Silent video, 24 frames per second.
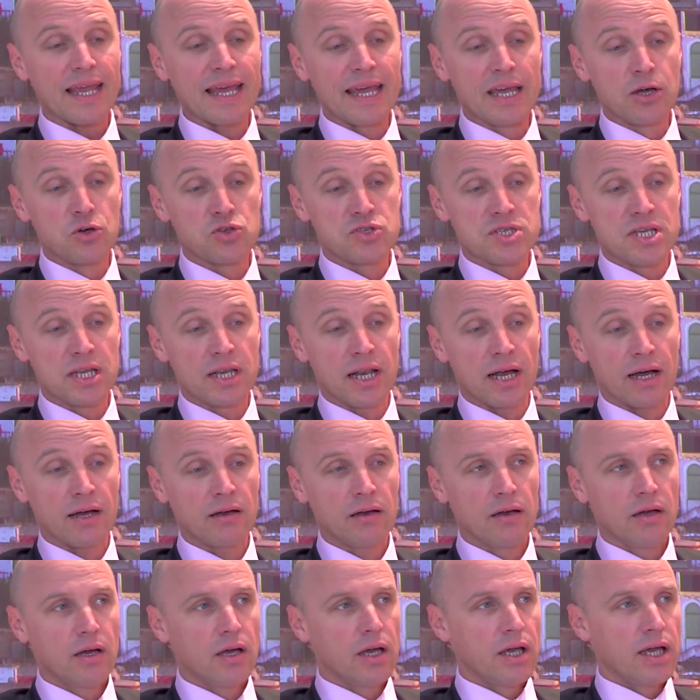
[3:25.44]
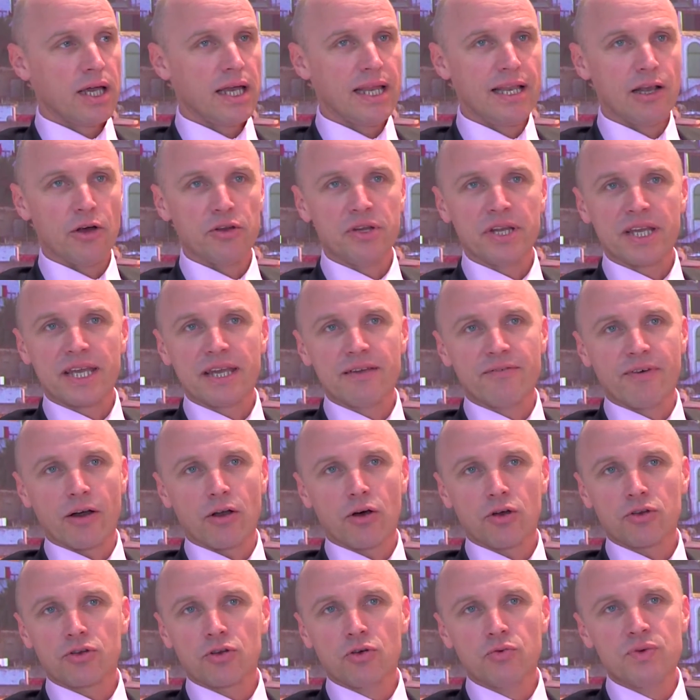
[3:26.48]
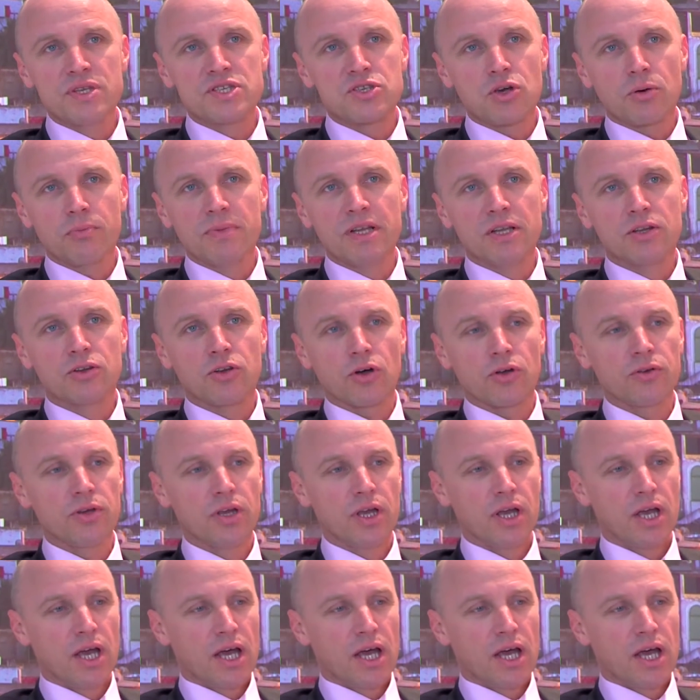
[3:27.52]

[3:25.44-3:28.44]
Et aussi là, il y a un équivalent de 800 000 tonnes.